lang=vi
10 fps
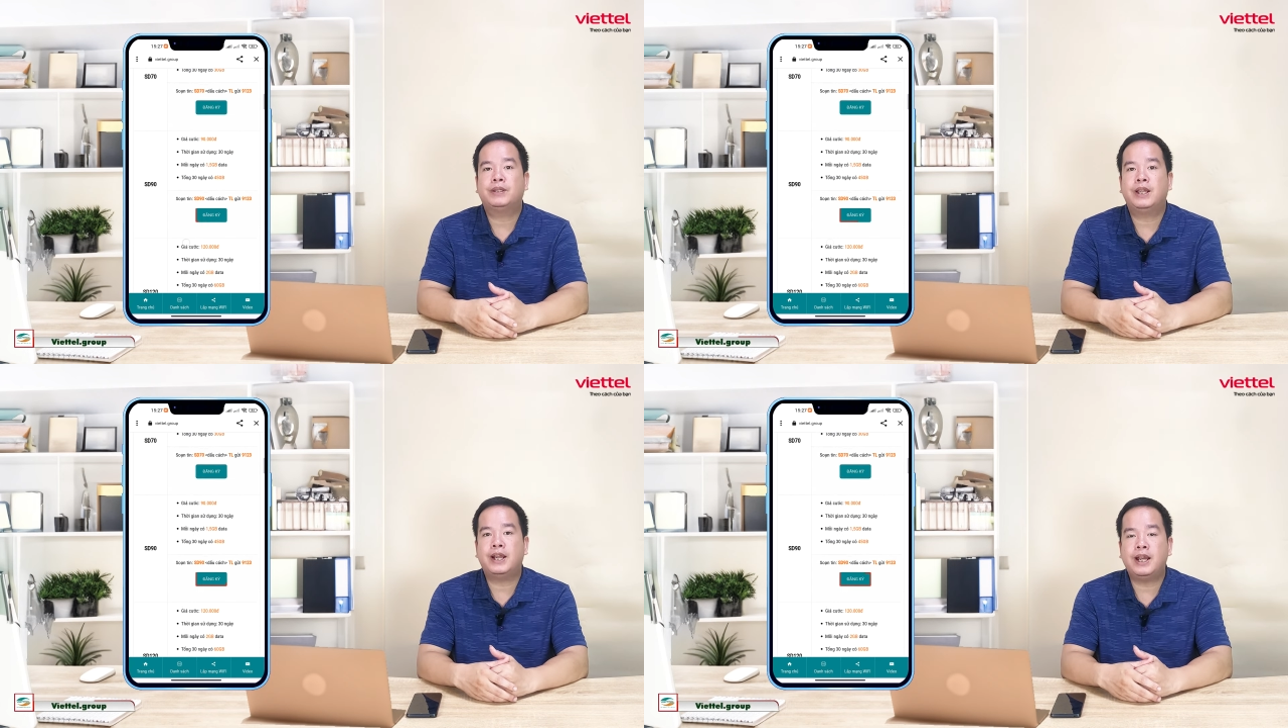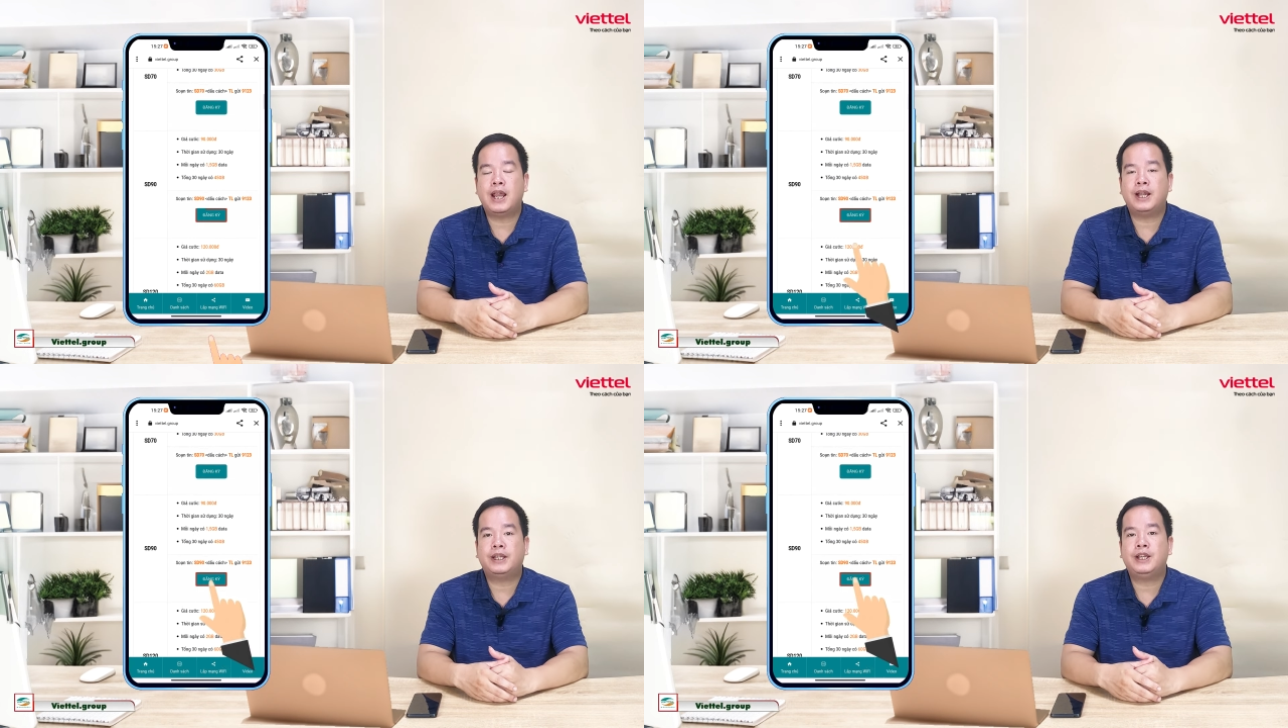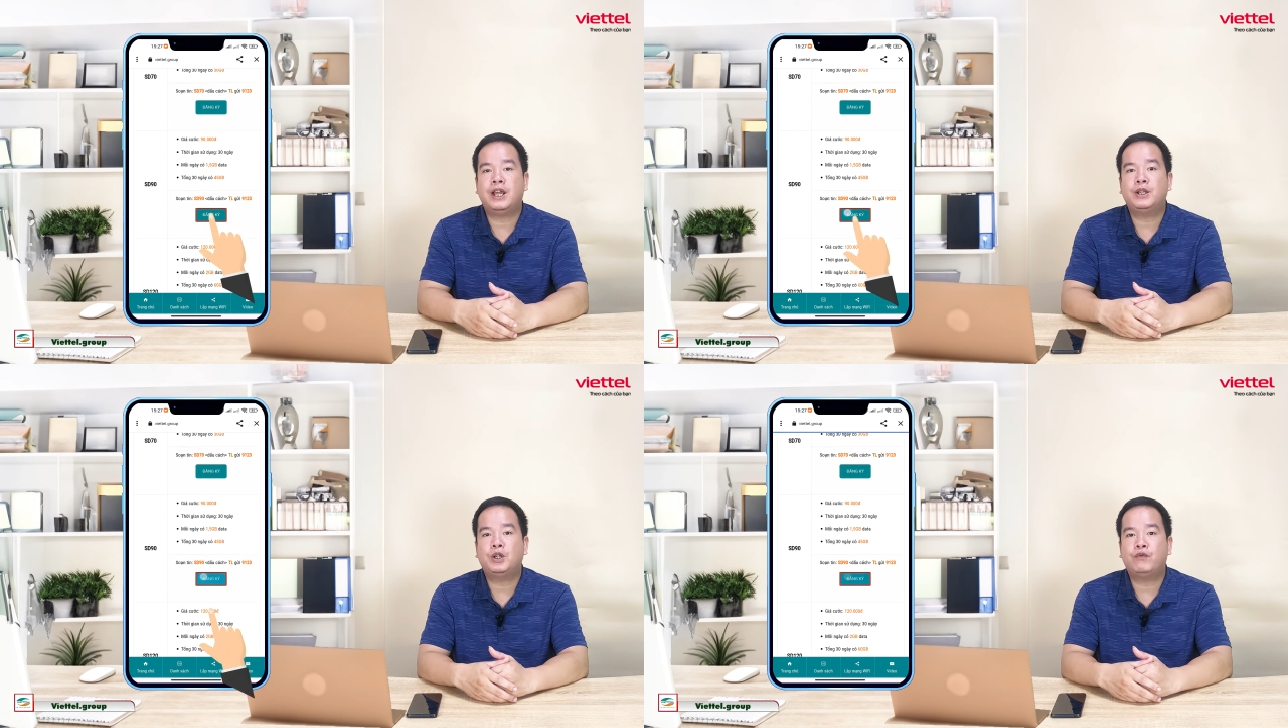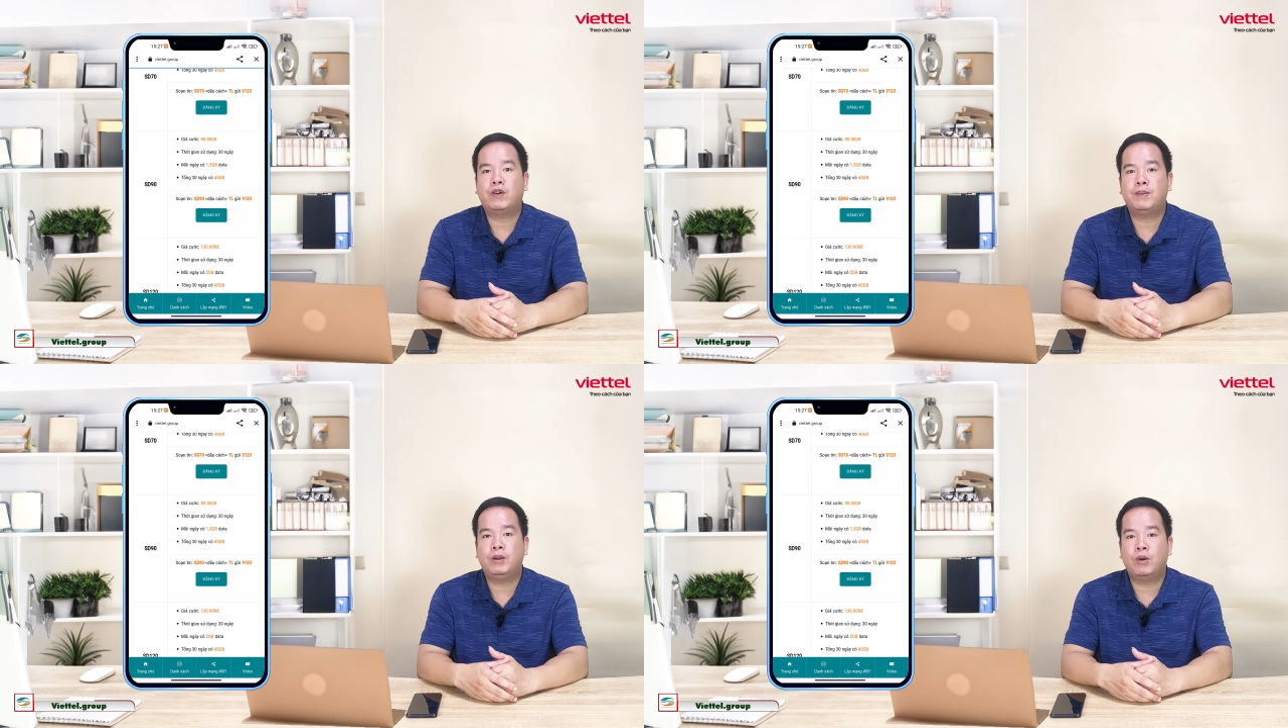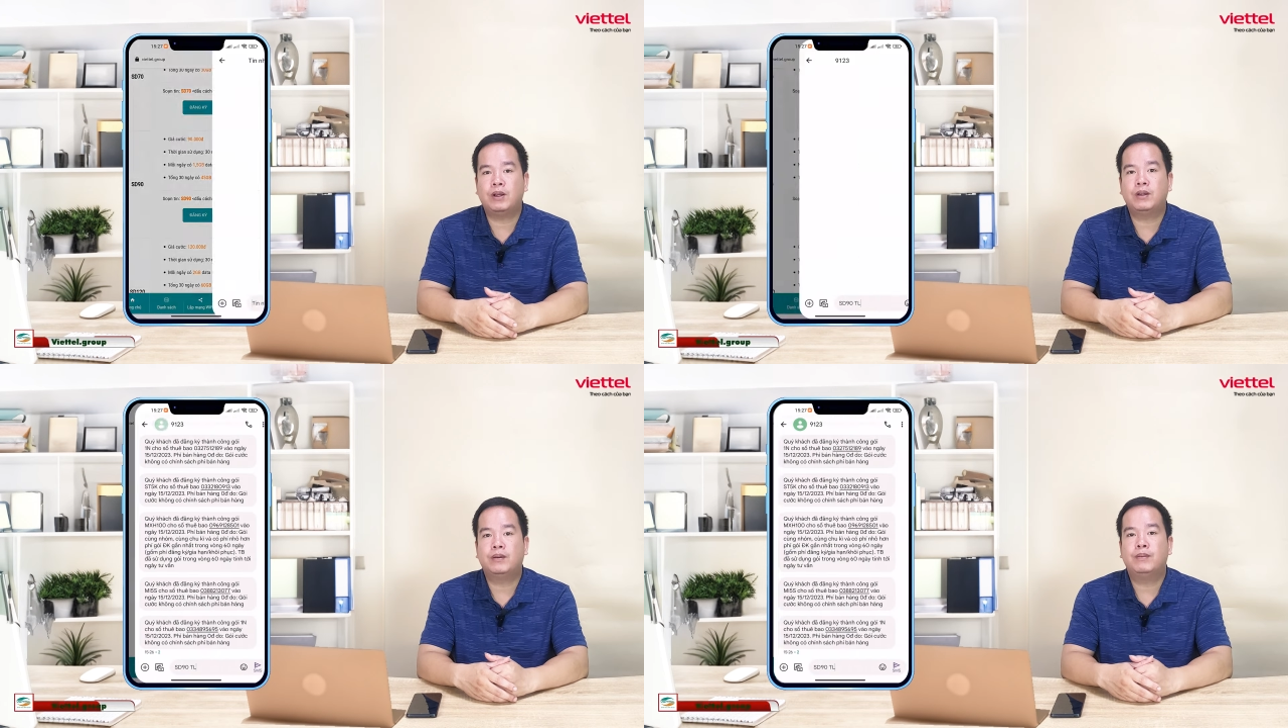thì hãy để lại tin nhắn trong phần bình luận.
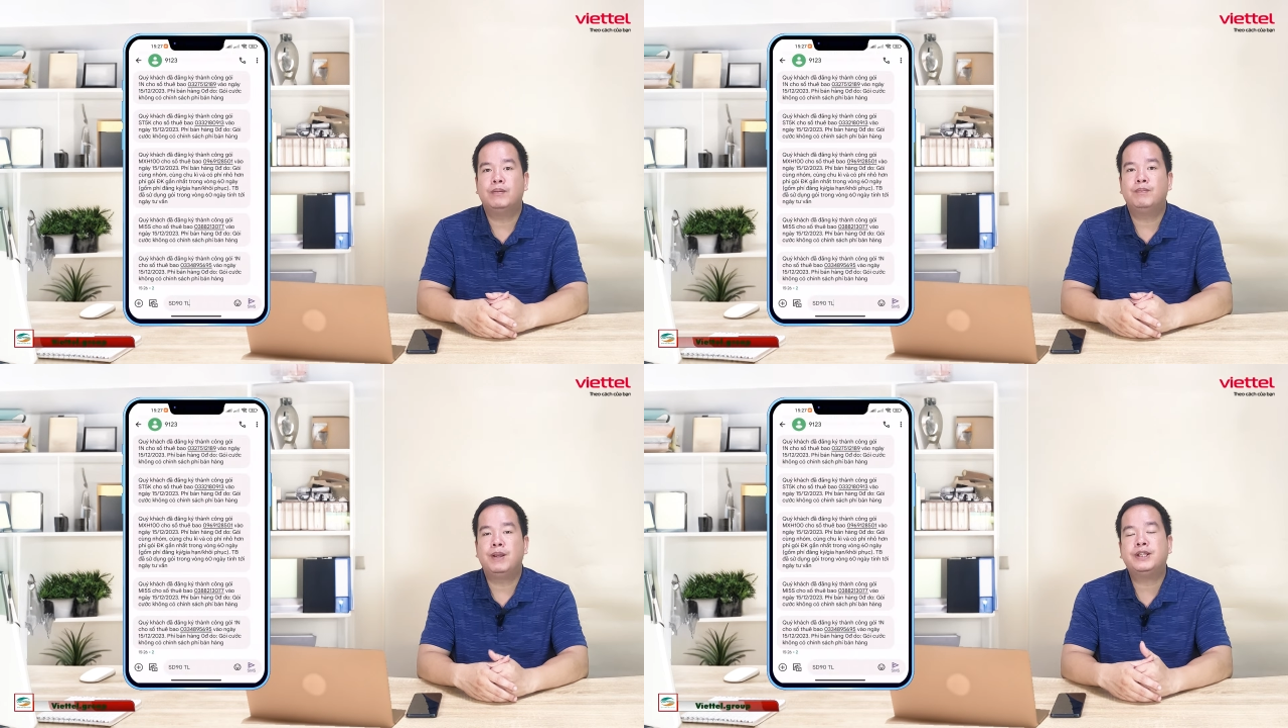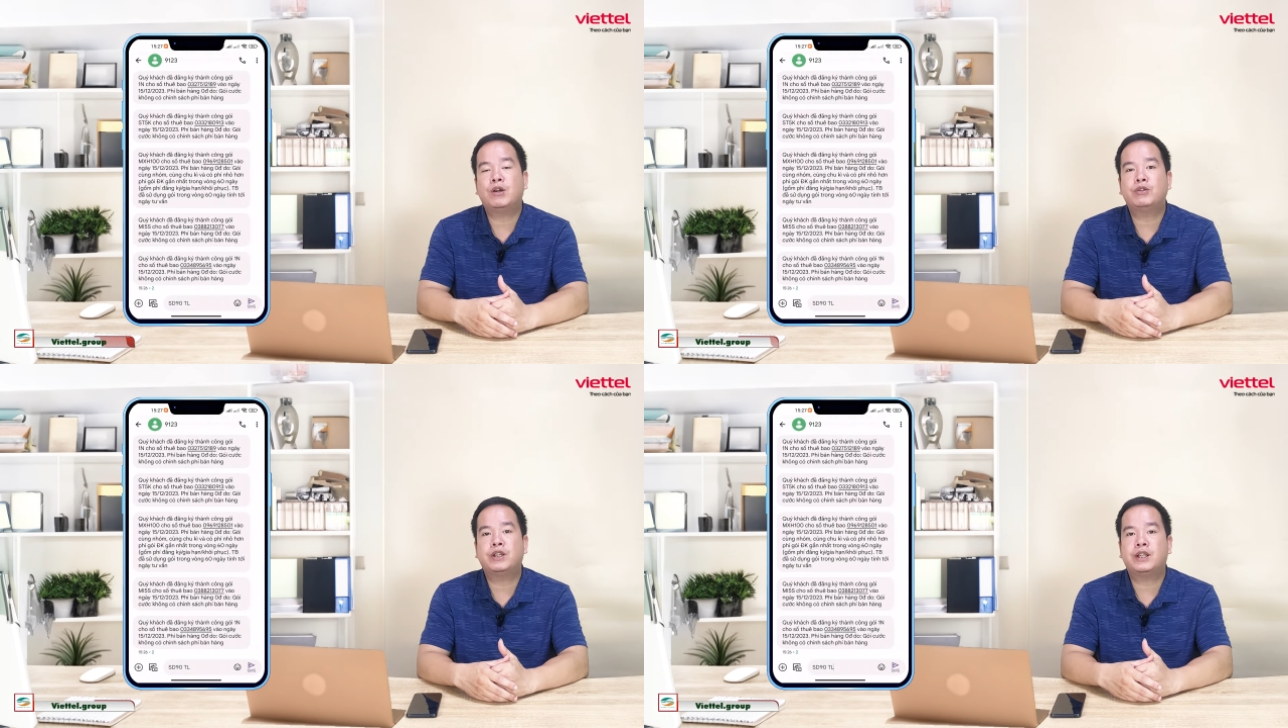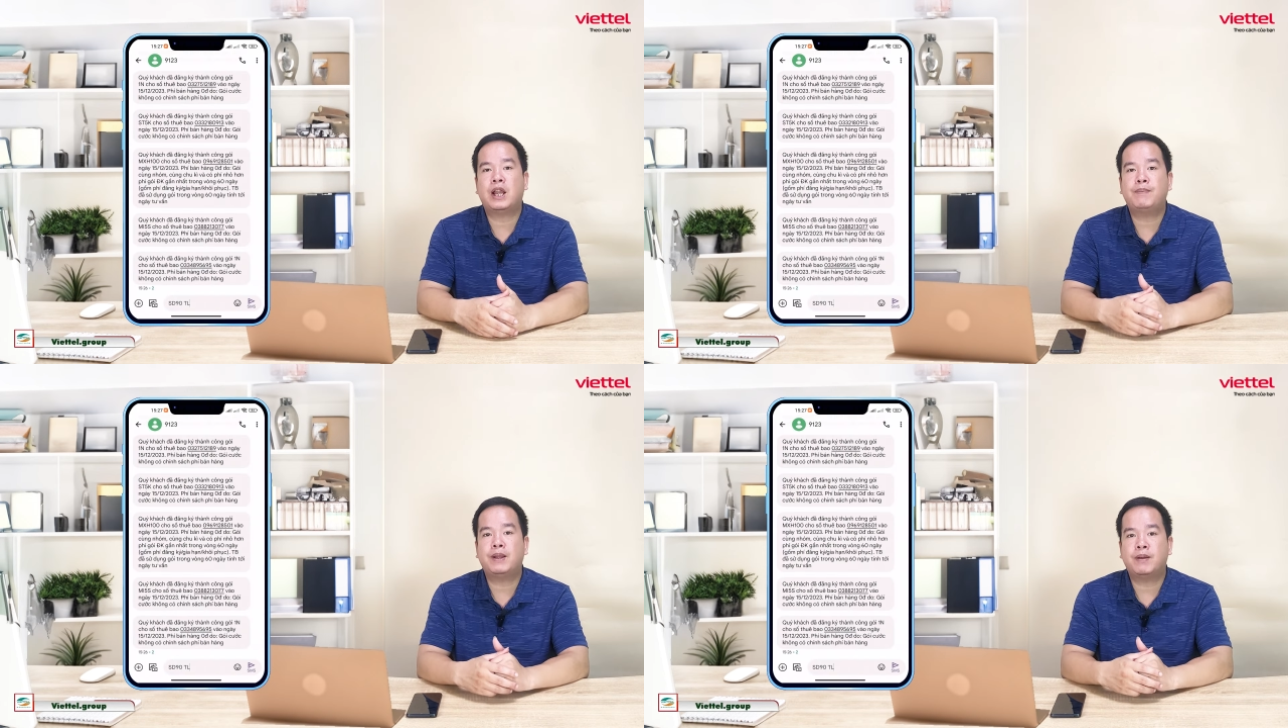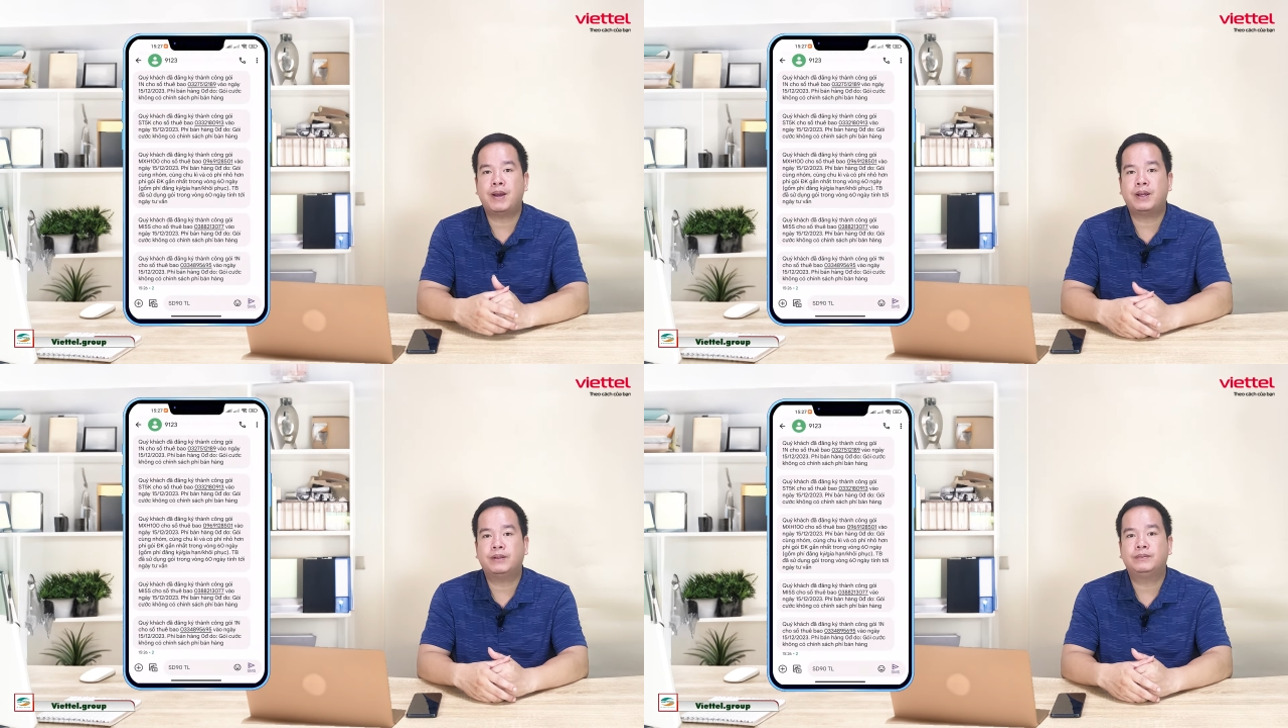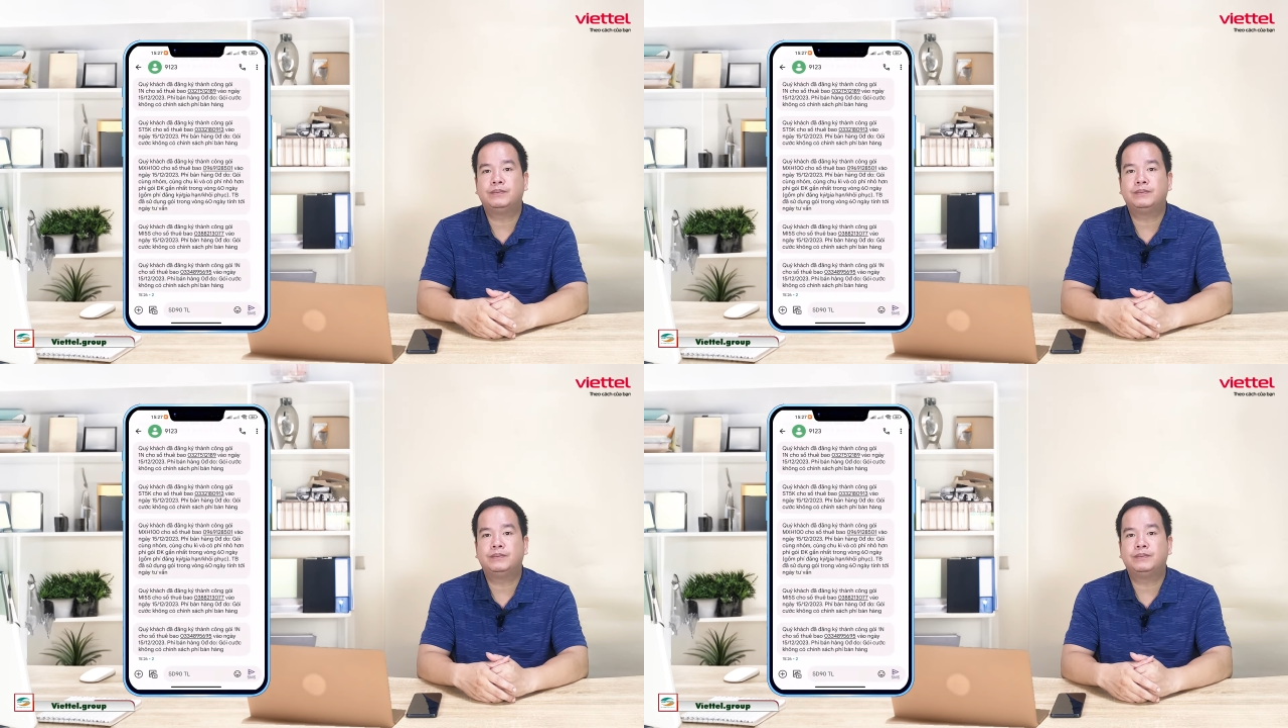Mình sẽ hỗ trợ giải đáp đấy các bạn.